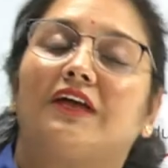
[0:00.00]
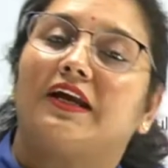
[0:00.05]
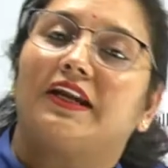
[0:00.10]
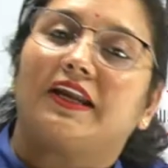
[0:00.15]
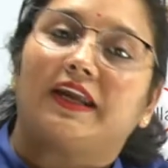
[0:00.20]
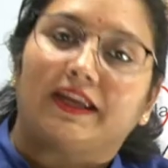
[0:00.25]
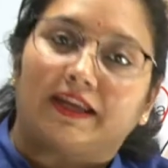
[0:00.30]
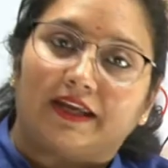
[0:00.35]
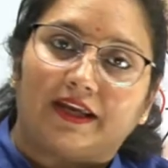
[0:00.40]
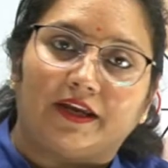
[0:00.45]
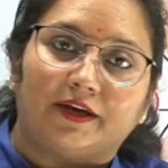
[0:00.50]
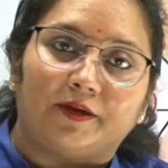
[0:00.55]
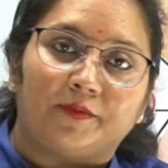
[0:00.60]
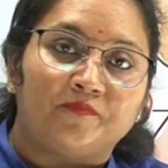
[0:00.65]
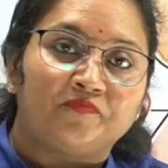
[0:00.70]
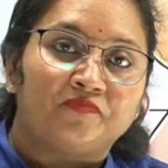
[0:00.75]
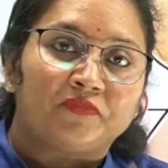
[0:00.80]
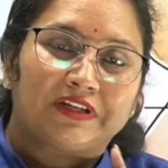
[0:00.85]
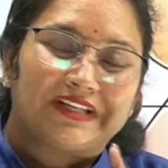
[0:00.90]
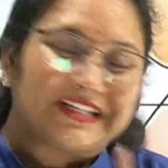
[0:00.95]
करेंगे
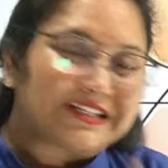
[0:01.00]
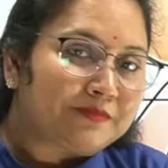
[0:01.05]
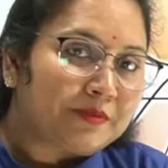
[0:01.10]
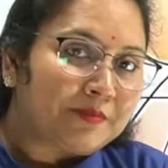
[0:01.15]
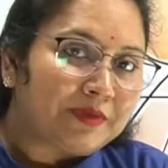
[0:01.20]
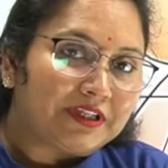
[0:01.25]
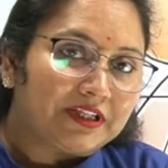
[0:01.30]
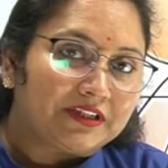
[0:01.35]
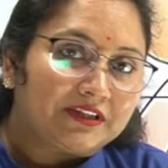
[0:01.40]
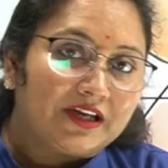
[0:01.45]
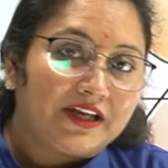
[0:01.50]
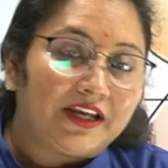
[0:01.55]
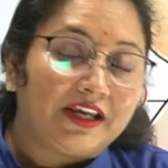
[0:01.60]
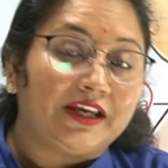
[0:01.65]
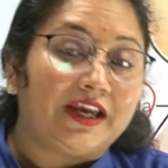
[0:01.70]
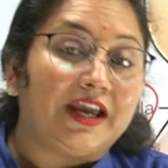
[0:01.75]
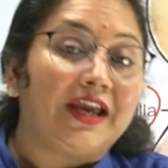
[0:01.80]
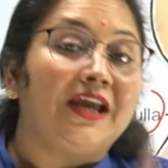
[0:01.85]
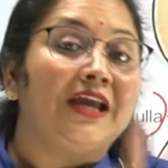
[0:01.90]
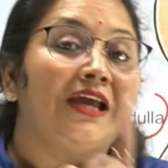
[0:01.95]
इसमें मदद
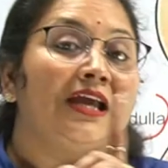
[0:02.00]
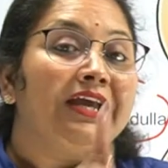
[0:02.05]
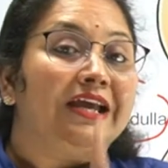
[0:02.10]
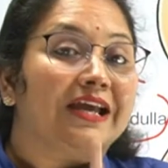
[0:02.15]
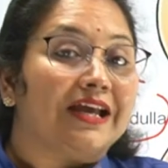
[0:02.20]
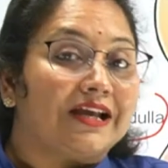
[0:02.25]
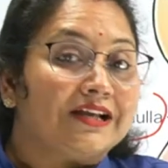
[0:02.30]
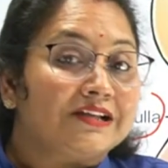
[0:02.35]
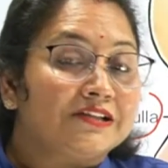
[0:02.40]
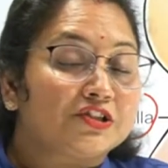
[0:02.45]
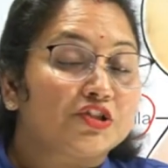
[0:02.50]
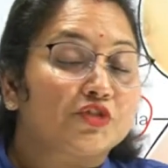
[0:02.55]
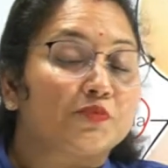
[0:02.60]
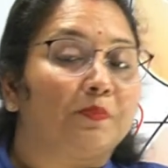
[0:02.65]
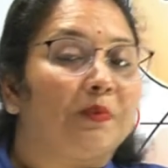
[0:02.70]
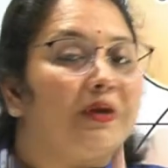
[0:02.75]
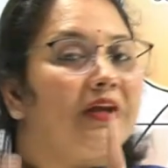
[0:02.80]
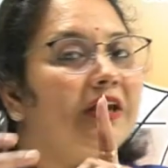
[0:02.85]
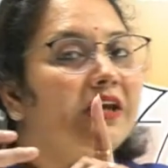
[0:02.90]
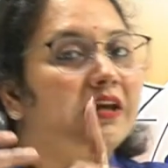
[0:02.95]
करेंगे
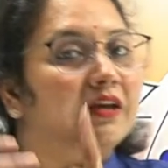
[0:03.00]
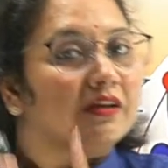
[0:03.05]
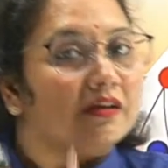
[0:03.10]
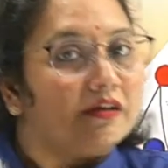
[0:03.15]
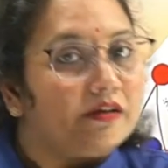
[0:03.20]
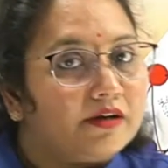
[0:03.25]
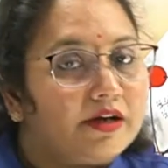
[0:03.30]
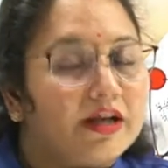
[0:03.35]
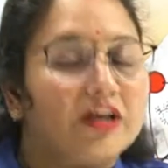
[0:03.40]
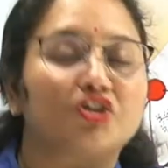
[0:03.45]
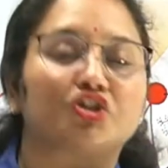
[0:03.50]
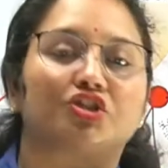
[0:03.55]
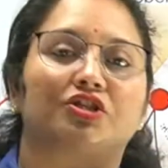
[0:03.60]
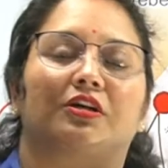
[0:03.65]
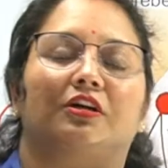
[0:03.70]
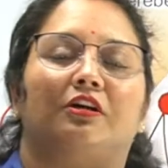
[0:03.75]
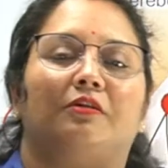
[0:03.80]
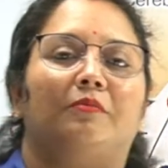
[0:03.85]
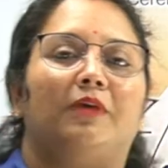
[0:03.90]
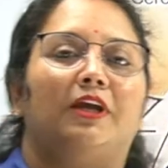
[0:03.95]

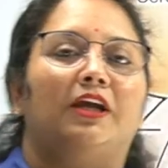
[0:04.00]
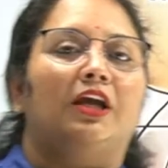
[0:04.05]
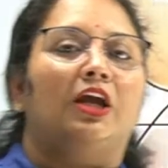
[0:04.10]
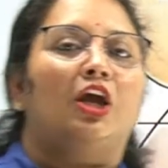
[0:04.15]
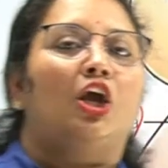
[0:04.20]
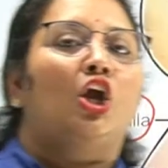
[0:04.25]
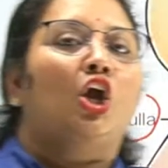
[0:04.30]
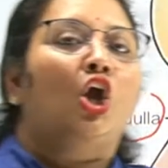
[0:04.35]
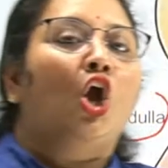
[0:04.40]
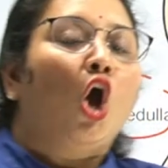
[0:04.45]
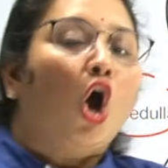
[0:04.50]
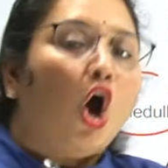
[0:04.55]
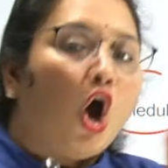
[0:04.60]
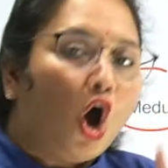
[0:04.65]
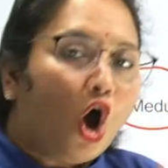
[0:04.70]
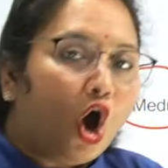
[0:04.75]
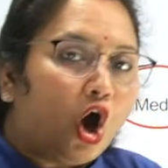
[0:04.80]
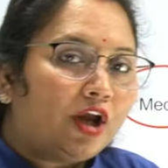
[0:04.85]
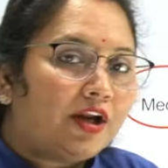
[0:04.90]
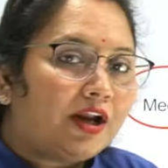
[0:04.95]
इंस्पिरेशन में
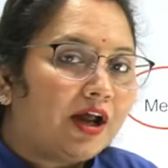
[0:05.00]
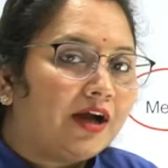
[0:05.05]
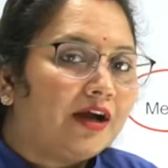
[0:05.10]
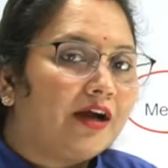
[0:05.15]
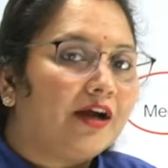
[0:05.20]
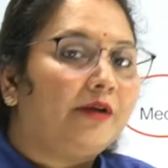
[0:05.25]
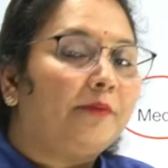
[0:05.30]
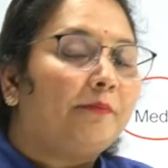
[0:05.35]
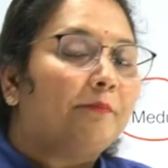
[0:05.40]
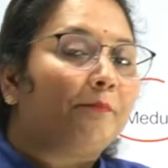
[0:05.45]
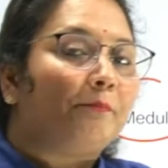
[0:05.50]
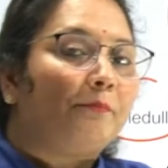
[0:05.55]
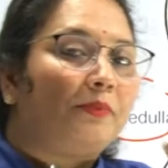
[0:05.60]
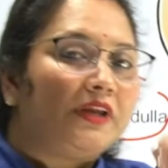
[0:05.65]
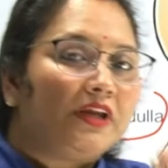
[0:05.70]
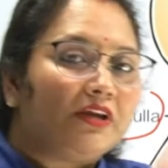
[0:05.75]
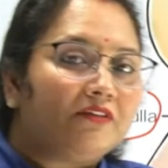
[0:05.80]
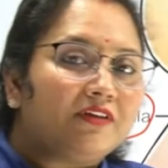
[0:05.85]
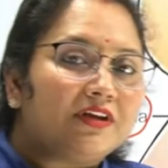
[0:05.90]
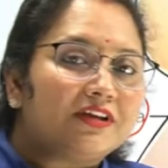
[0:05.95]
और अगर
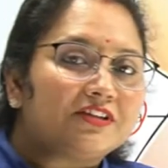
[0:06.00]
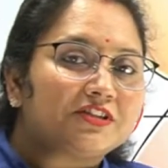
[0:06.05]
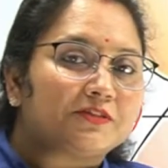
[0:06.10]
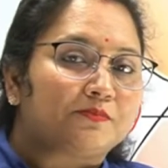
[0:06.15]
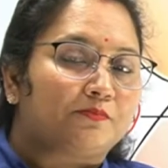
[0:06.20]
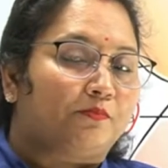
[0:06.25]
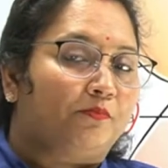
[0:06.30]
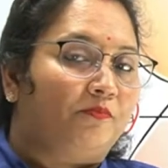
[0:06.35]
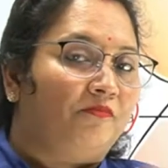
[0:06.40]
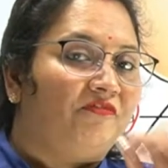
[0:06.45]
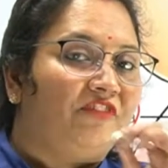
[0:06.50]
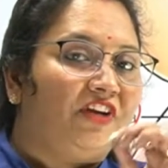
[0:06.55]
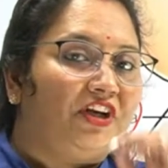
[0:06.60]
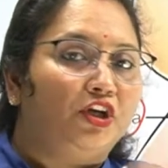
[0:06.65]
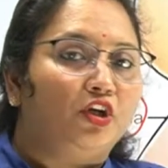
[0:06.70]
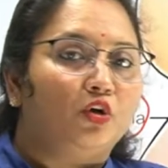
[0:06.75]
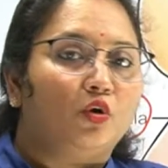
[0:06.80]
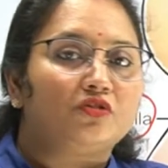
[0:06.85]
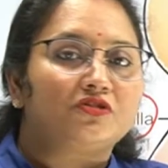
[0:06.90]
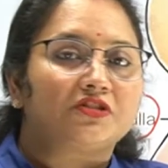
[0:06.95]
प्रीवियस
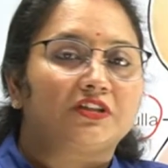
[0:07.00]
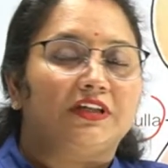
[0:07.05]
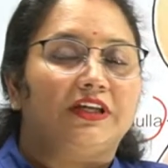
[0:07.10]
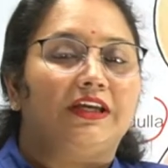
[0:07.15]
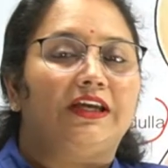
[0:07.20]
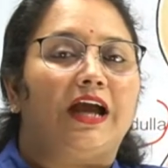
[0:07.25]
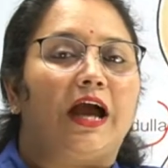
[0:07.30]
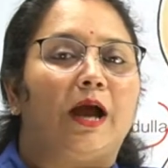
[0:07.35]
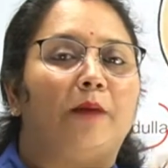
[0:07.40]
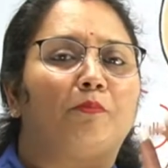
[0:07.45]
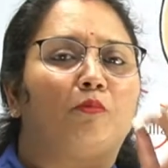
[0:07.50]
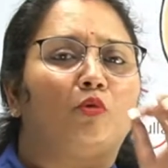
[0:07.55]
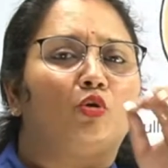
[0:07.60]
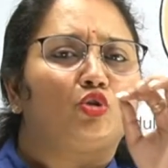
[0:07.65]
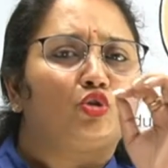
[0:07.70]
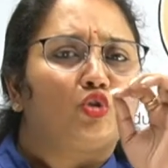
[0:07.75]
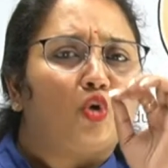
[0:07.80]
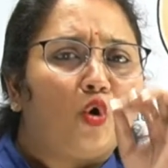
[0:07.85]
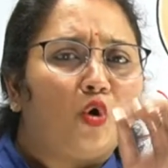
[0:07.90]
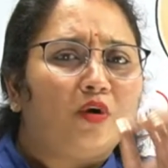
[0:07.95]
वीडियोस की आपको
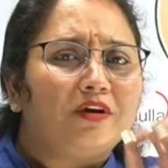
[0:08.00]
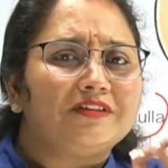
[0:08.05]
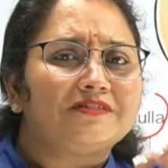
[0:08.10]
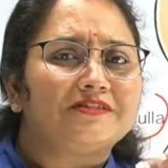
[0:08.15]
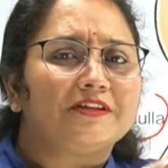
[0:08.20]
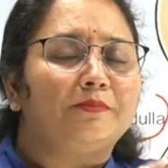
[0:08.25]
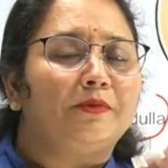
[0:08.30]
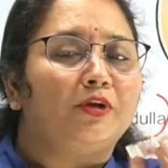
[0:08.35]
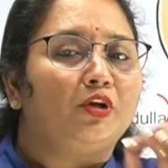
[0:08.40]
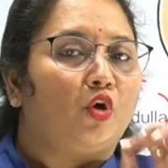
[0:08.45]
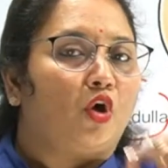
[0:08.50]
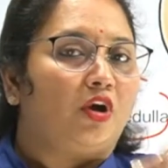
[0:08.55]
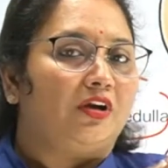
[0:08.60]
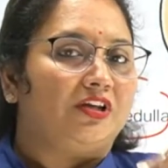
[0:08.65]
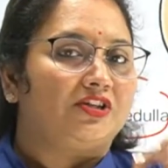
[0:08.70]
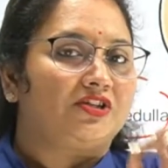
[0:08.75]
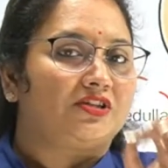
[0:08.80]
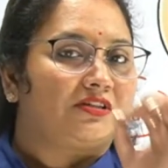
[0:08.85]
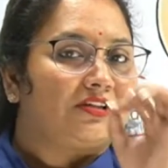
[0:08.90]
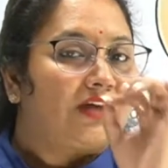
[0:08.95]
थोड़ी सी भी
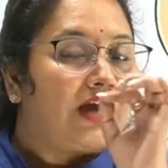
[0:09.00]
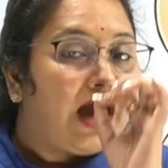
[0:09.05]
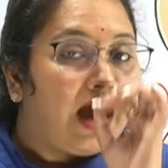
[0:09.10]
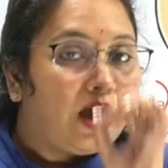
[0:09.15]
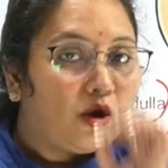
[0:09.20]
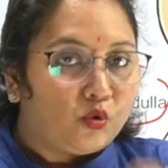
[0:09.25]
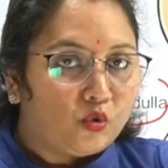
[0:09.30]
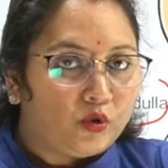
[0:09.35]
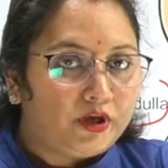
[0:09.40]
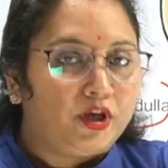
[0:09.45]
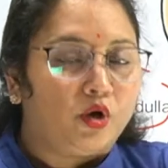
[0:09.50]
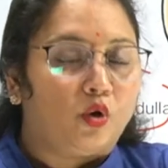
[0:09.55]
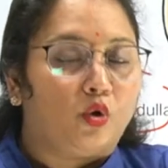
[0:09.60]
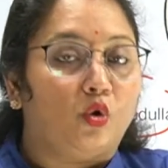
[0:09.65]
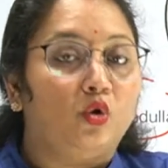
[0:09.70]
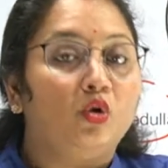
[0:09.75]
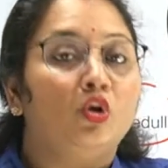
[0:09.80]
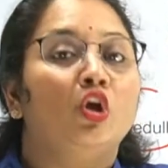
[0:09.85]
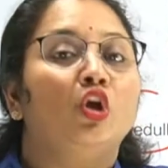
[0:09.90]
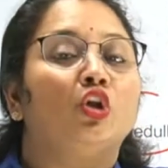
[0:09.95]
नॉलेज हुई हो
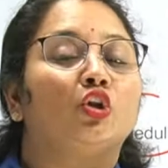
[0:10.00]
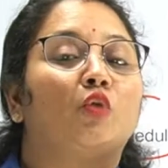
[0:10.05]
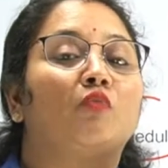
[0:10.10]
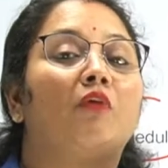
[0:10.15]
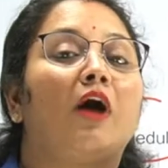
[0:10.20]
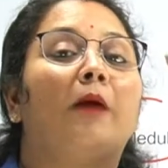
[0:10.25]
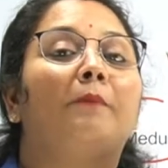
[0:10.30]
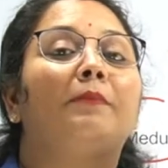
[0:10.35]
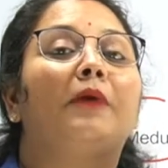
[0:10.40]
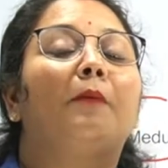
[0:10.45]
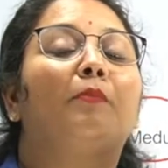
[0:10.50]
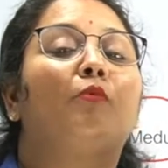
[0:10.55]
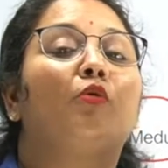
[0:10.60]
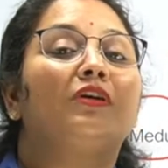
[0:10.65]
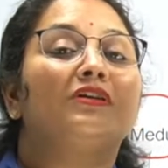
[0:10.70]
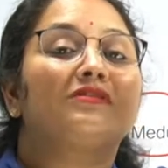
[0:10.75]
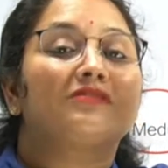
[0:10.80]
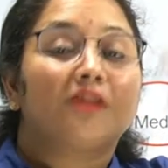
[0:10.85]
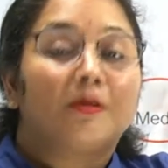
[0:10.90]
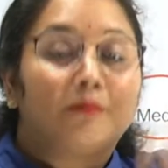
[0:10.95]
तो वहाँ पे आपको
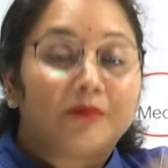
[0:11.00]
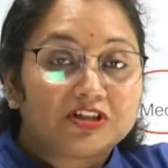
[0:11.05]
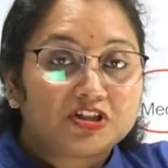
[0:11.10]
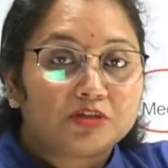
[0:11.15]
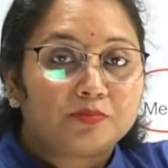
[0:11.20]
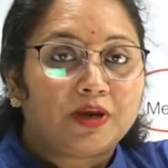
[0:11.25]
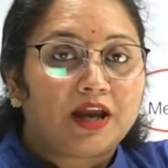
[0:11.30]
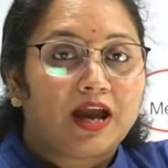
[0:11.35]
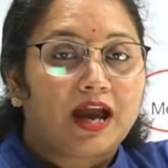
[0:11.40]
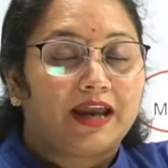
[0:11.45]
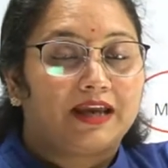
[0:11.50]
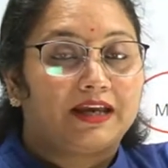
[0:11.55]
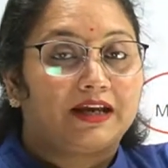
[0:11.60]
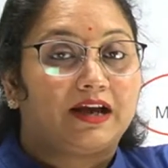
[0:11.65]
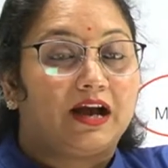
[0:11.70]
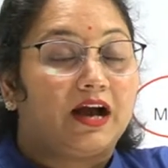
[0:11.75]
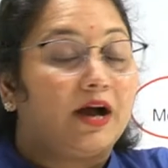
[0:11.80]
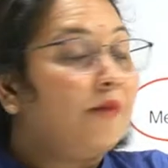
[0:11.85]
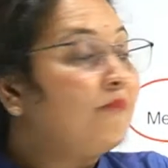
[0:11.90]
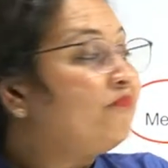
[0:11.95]
ये समझ में
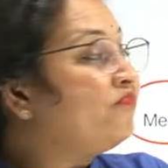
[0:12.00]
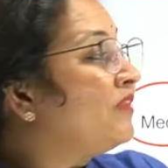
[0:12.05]
आएगा